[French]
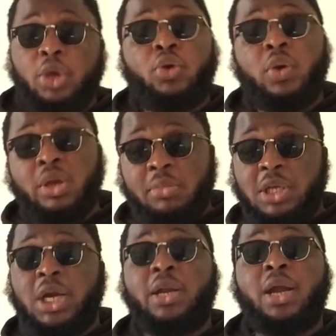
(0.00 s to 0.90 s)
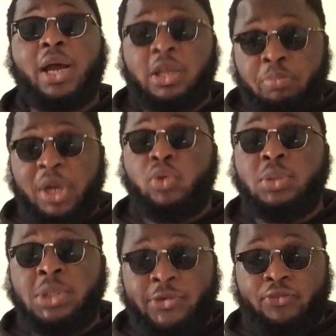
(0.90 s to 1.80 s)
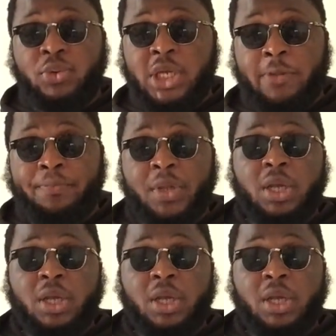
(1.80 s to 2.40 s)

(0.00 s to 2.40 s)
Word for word: que les médias n'arrêtent pas de diffuser.